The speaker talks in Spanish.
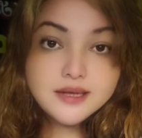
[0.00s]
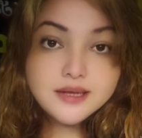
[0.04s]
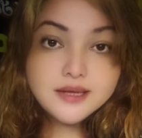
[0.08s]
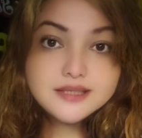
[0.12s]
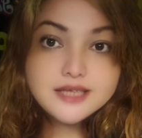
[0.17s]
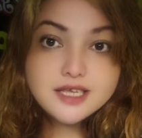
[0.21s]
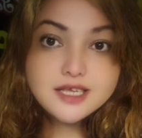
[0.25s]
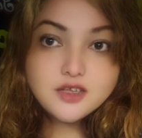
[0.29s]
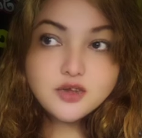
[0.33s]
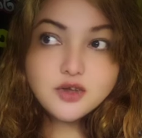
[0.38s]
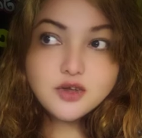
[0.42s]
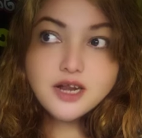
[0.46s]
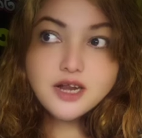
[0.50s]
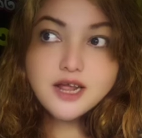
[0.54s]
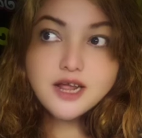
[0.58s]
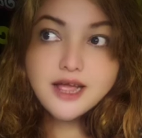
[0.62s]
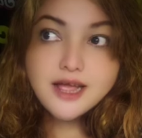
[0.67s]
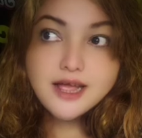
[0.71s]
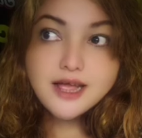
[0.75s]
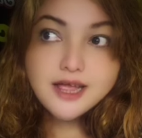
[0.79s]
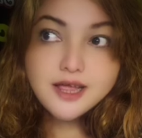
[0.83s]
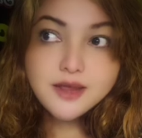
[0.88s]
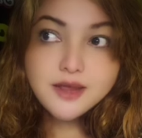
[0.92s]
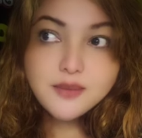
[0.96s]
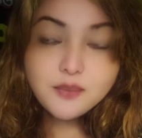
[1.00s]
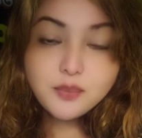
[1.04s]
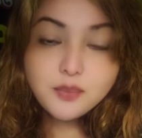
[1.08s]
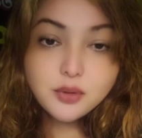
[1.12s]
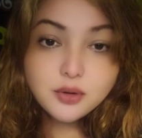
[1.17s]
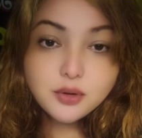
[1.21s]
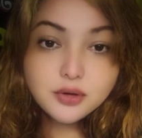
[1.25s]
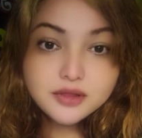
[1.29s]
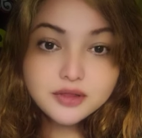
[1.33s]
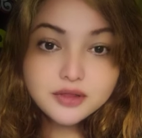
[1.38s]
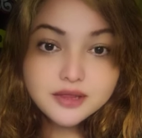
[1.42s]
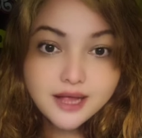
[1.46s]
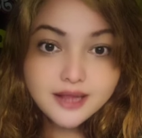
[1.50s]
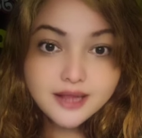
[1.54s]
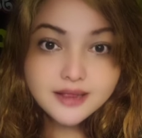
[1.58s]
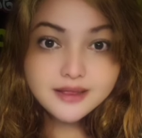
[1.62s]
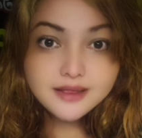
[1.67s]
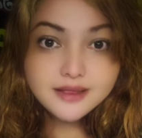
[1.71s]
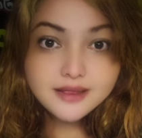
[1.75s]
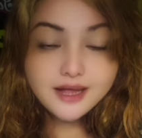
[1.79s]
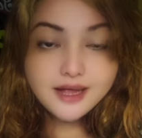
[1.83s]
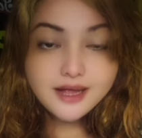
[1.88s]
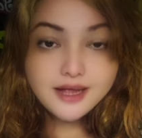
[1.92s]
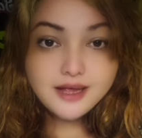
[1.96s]
Señores, es
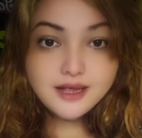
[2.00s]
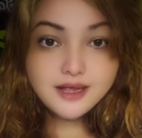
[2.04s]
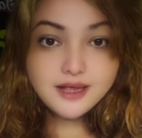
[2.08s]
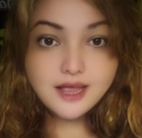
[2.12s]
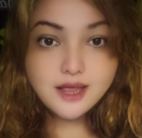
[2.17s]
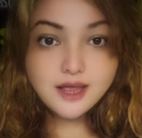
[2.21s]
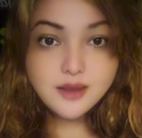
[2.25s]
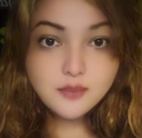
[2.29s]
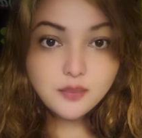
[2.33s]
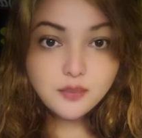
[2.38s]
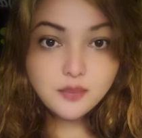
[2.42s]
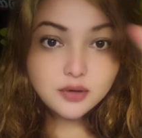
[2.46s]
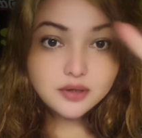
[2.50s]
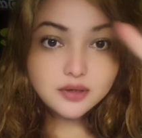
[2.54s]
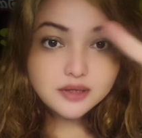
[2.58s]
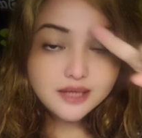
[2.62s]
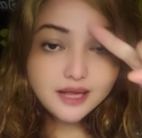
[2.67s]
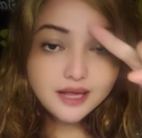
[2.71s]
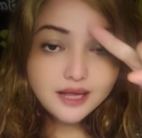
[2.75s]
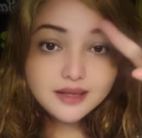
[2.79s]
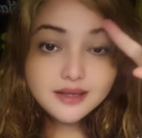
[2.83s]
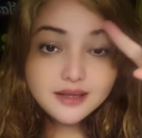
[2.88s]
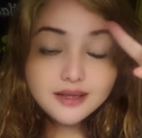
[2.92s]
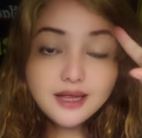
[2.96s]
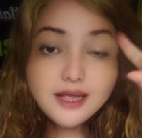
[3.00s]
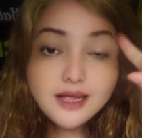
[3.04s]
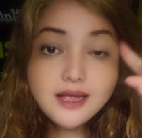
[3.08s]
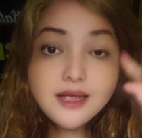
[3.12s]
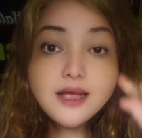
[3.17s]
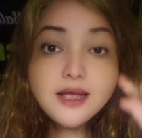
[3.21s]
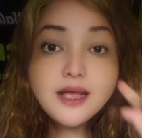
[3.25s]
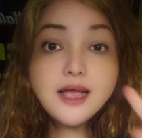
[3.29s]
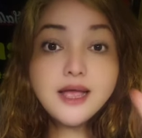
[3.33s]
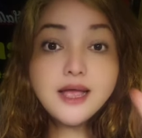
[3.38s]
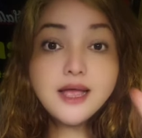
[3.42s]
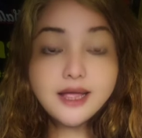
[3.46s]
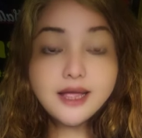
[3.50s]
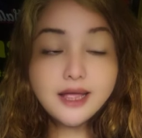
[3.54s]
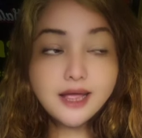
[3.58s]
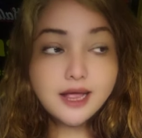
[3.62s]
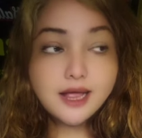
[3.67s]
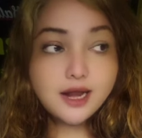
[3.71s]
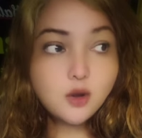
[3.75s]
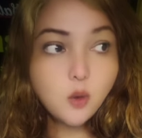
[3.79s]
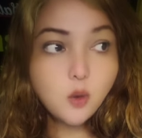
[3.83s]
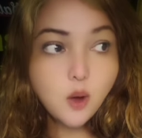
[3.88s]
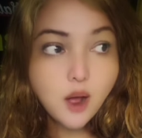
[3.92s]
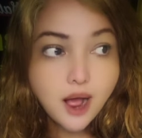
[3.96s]
importante, es importante
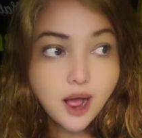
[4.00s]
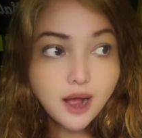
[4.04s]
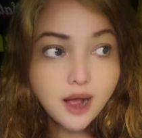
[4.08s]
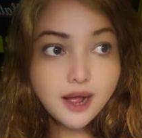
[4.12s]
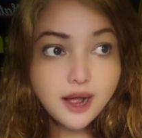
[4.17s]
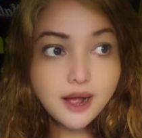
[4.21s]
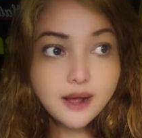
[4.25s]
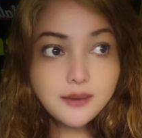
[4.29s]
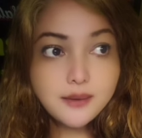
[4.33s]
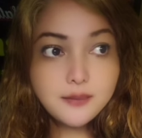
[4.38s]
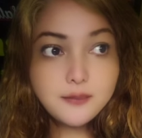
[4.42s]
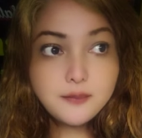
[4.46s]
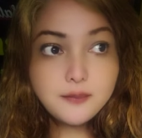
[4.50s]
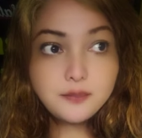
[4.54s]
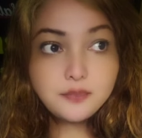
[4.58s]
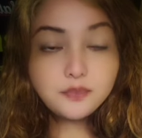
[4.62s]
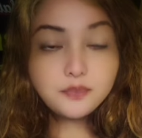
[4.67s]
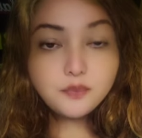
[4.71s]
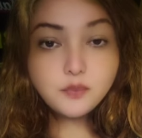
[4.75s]
que lo hagan,